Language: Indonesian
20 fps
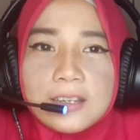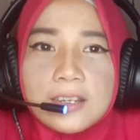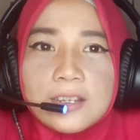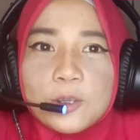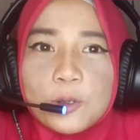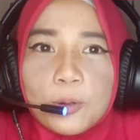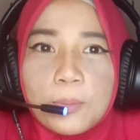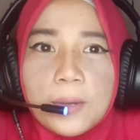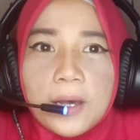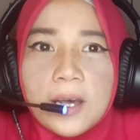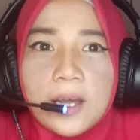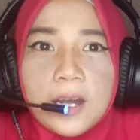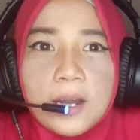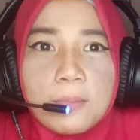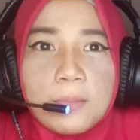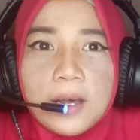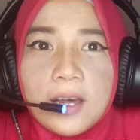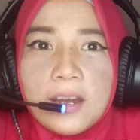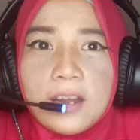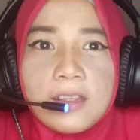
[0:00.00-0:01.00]
itu
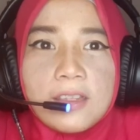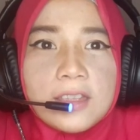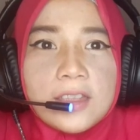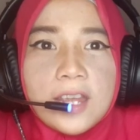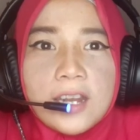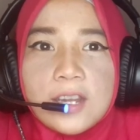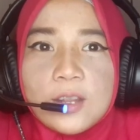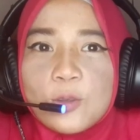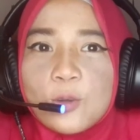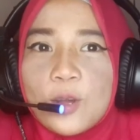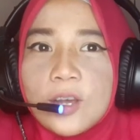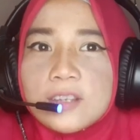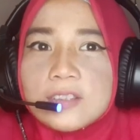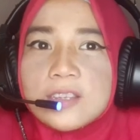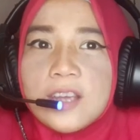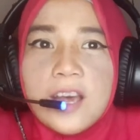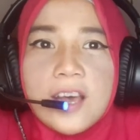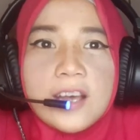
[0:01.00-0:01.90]
makanan-makanan tadi tuh guys